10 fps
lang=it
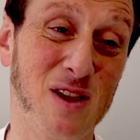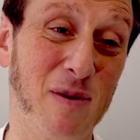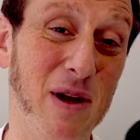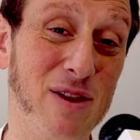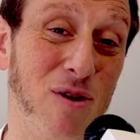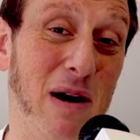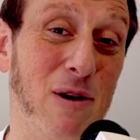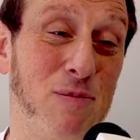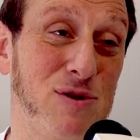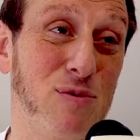Certamente,
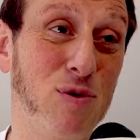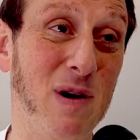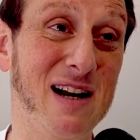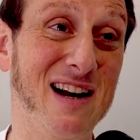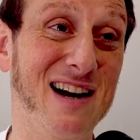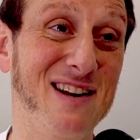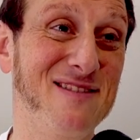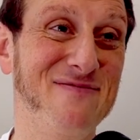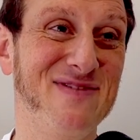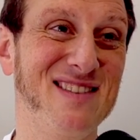ormai non posso più
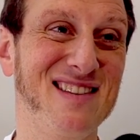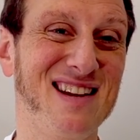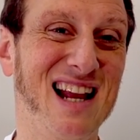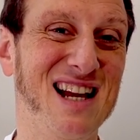mancare.